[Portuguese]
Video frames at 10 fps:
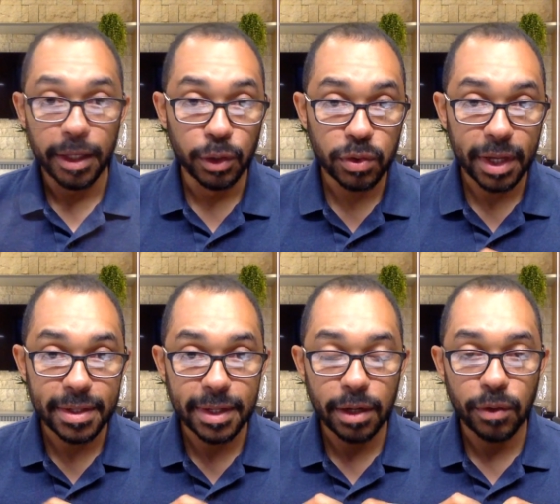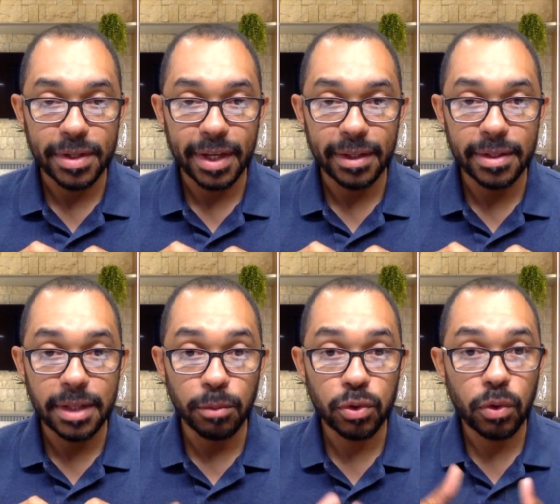Isso quer dizer que nós ainda
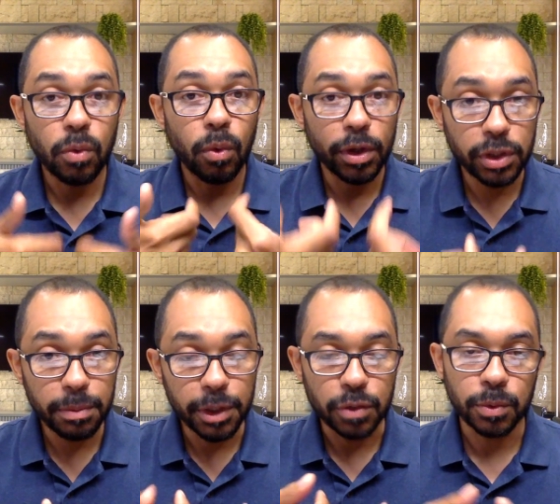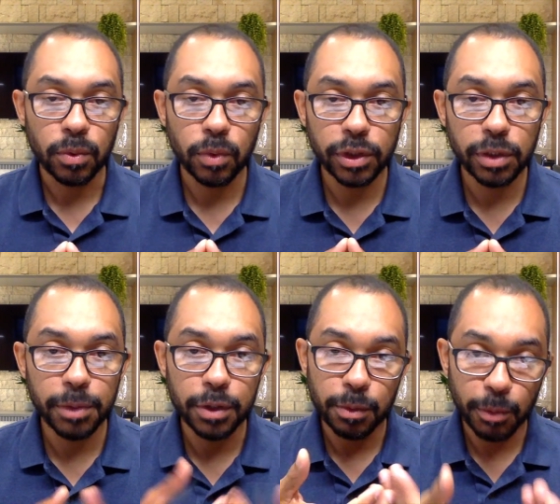estamos com otimismo, um
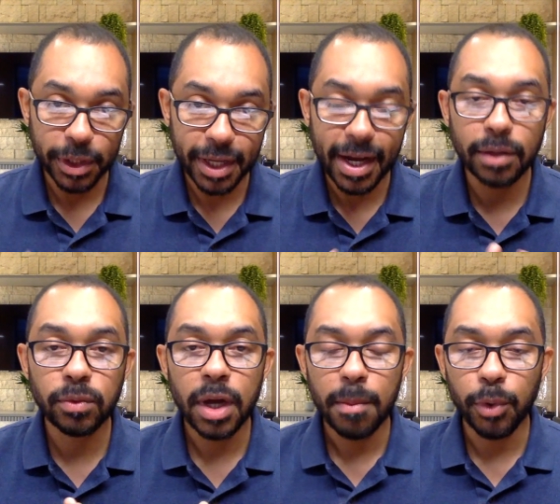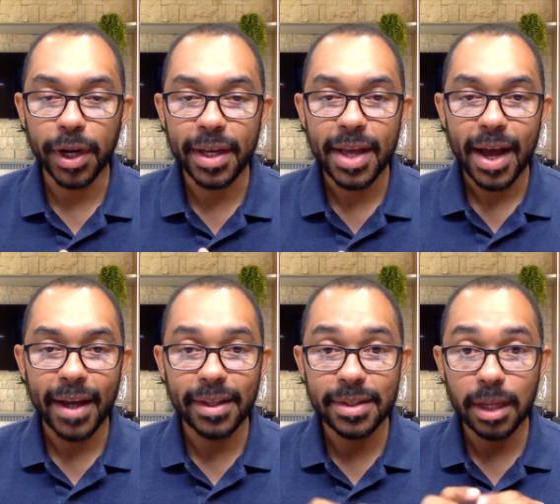otimismo moderado porém
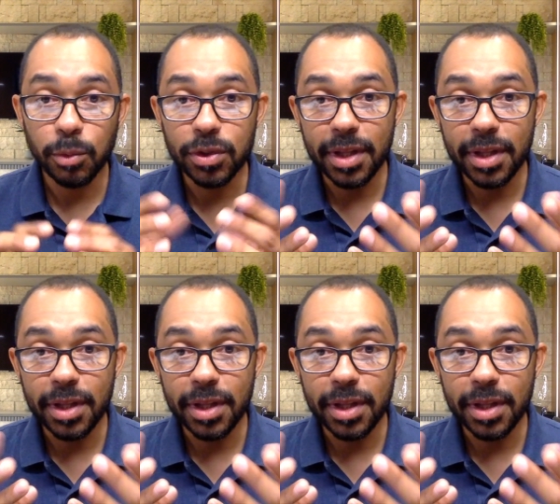ainda estamos